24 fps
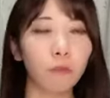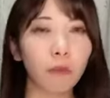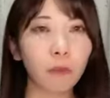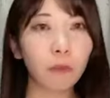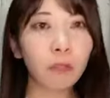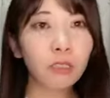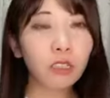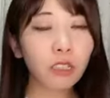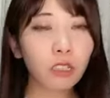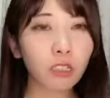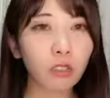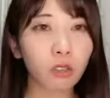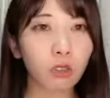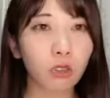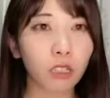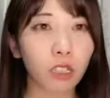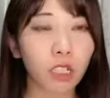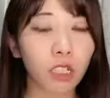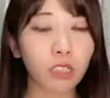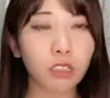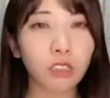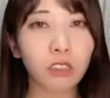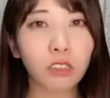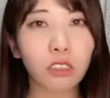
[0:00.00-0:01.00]
まばたきの
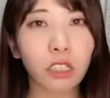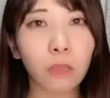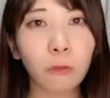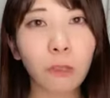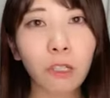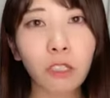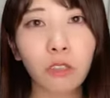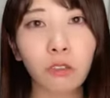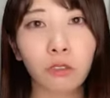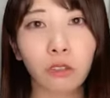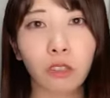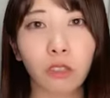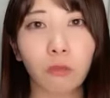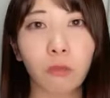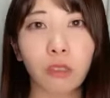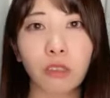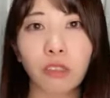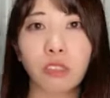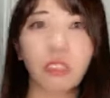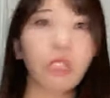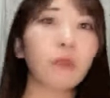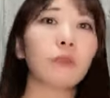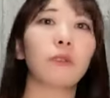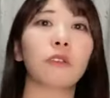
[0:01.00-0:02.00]
回数やばいよね
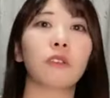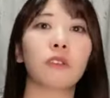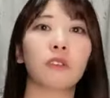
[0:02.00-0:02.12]
まあ、多